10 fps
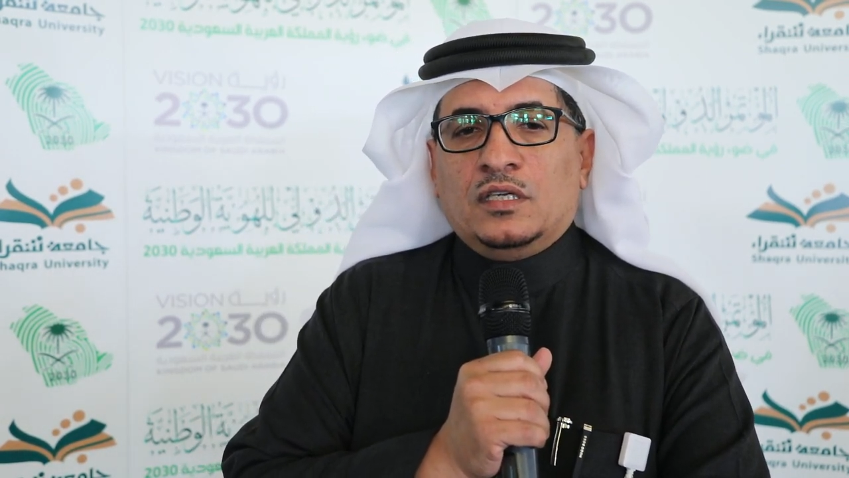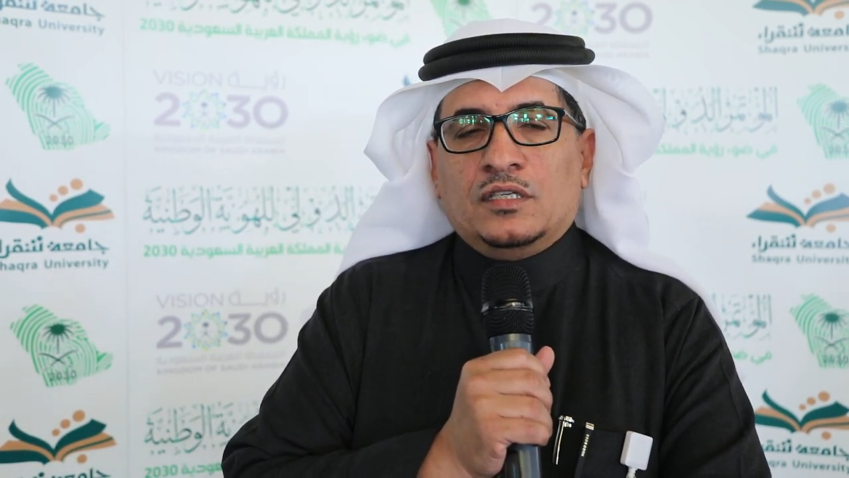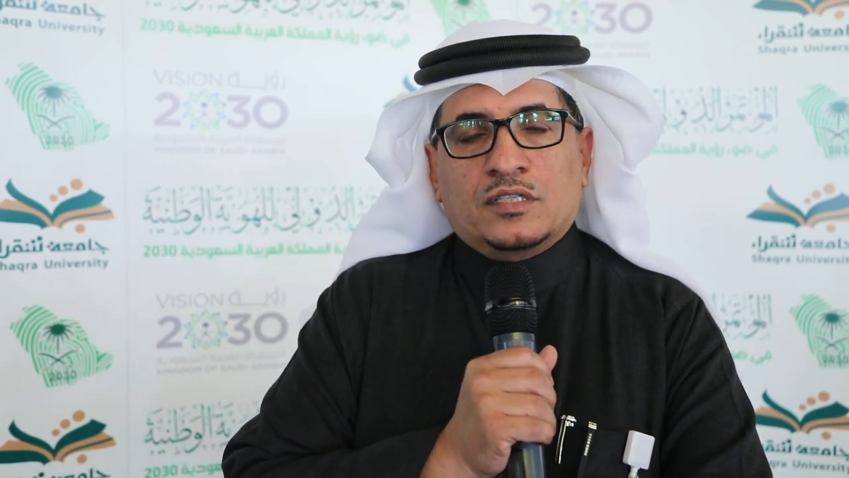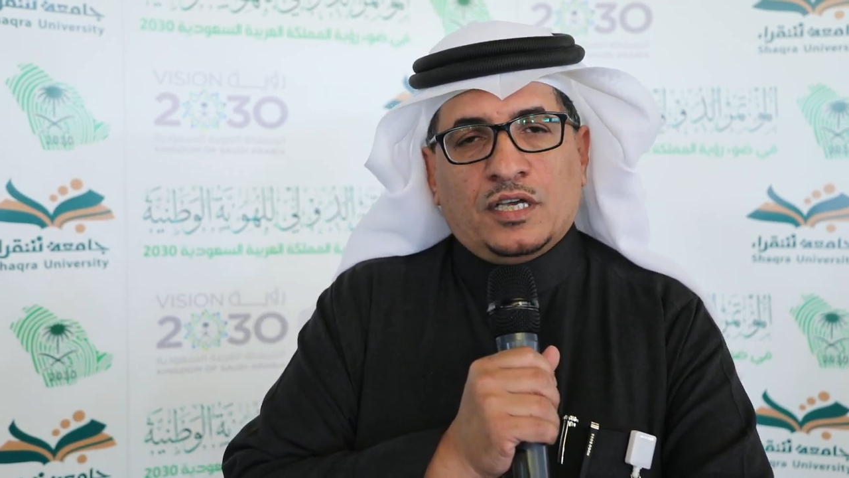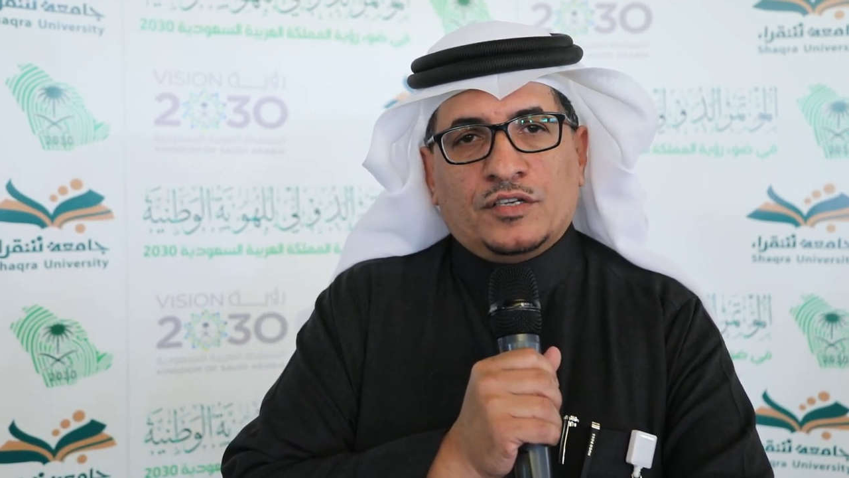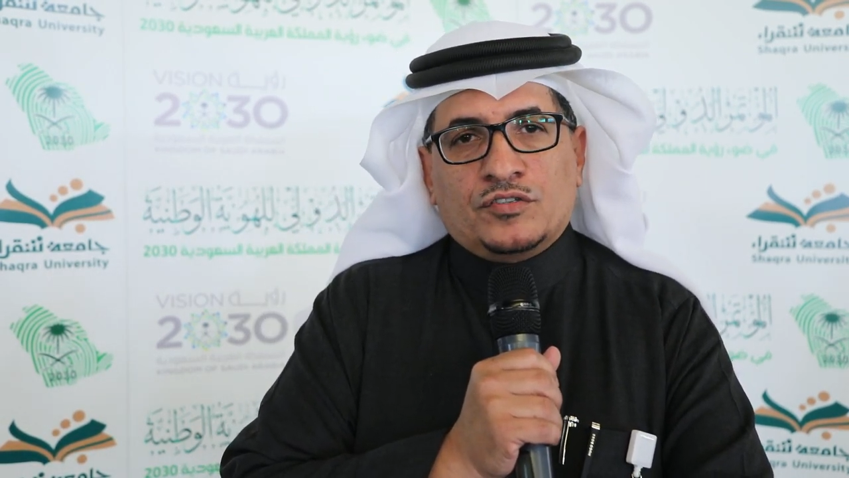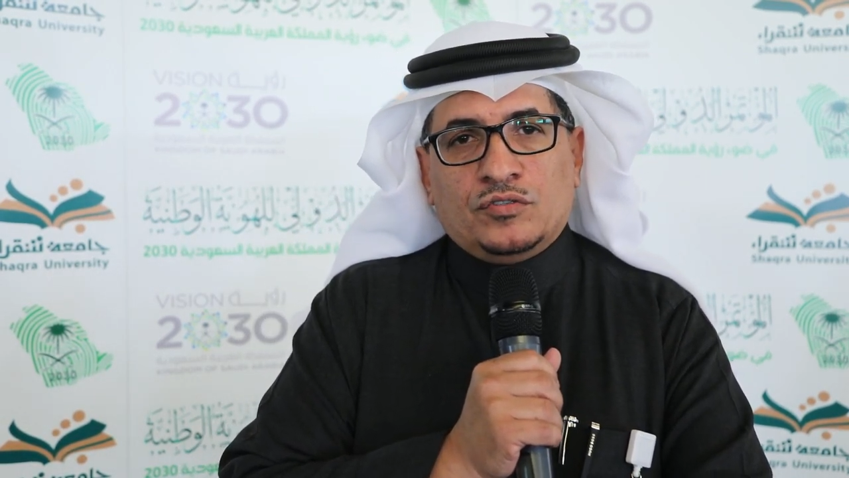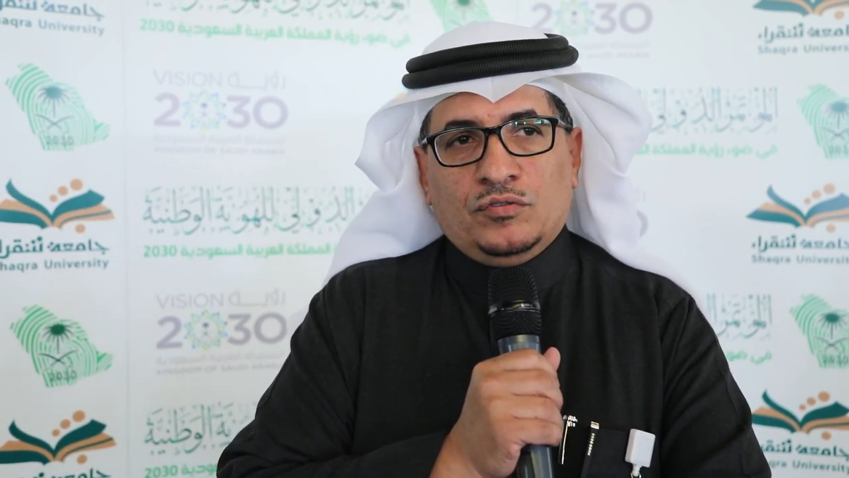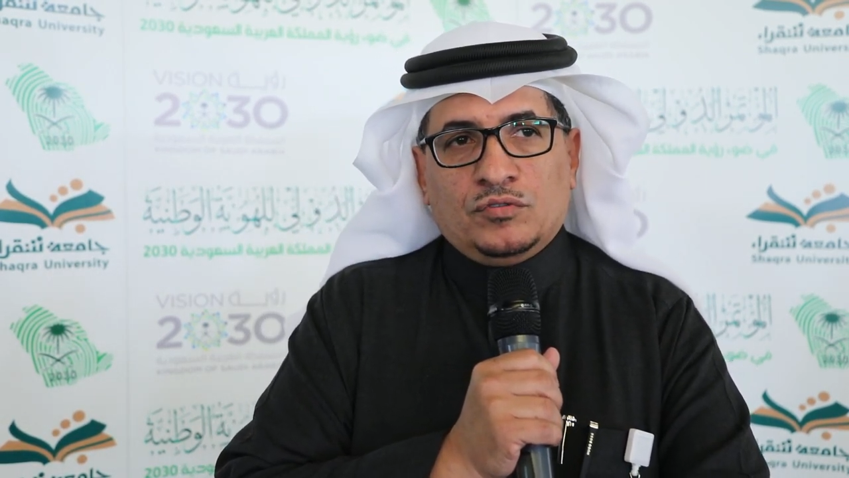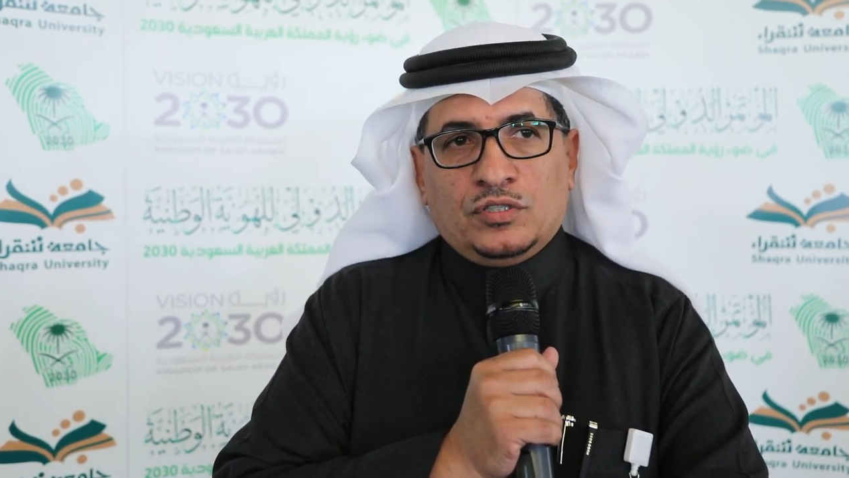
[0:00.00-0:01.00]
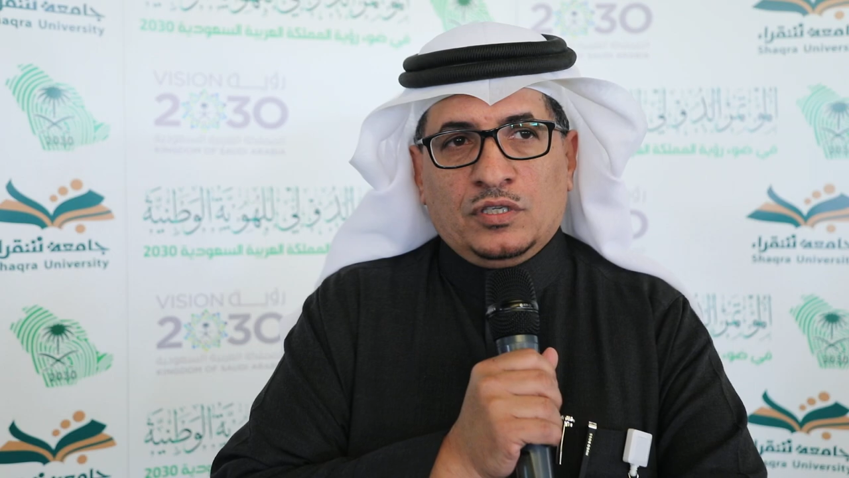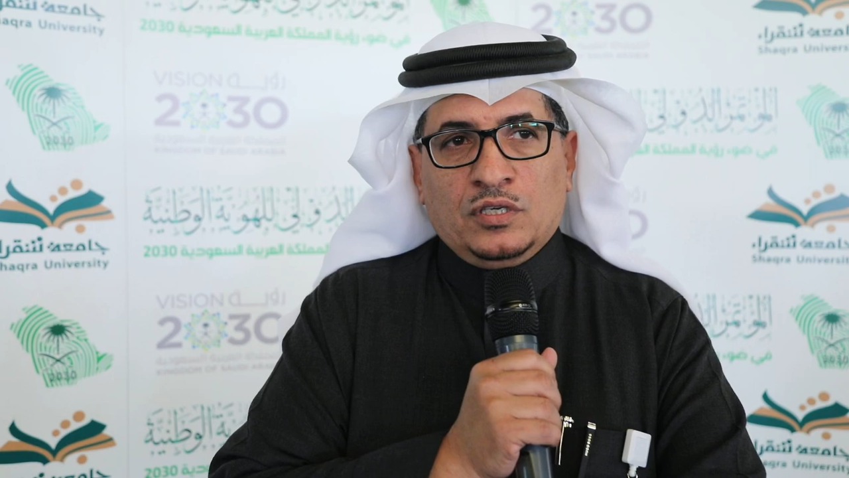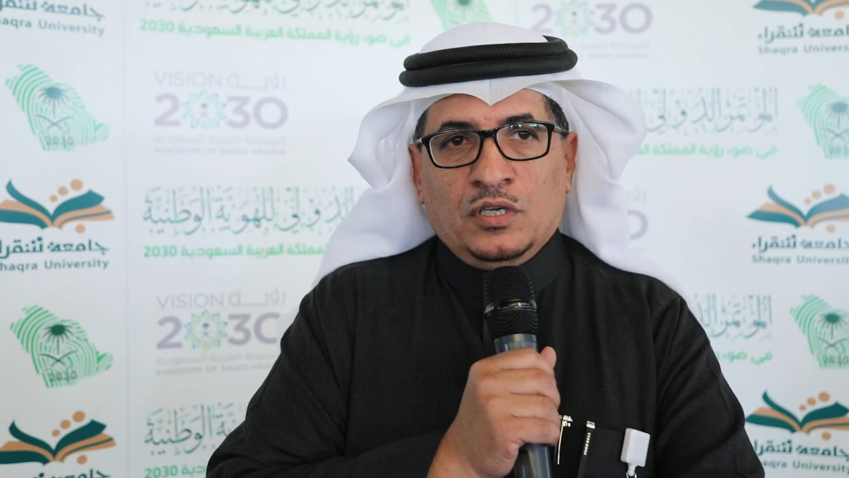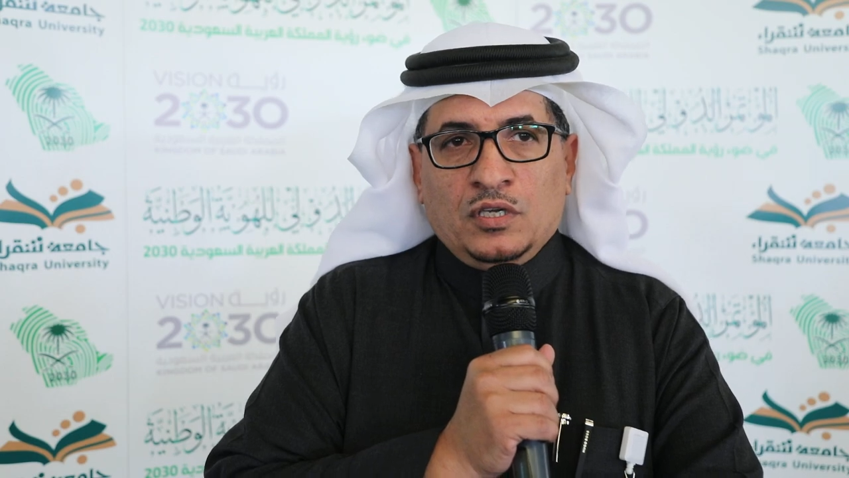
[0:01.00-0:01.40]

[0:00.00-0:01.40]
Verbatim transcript: الإنسان السعودي